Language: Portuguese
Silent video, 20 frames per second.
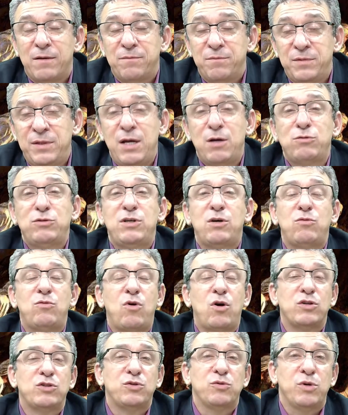Deus é o
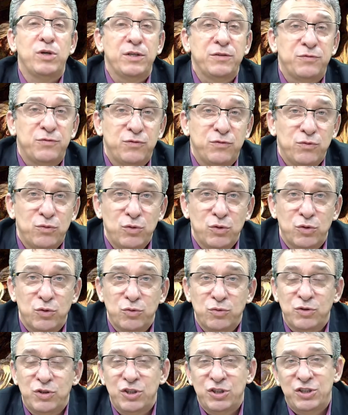nosso
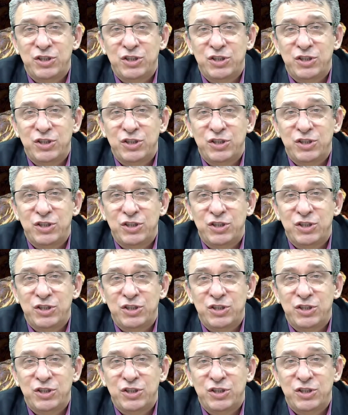refúgio de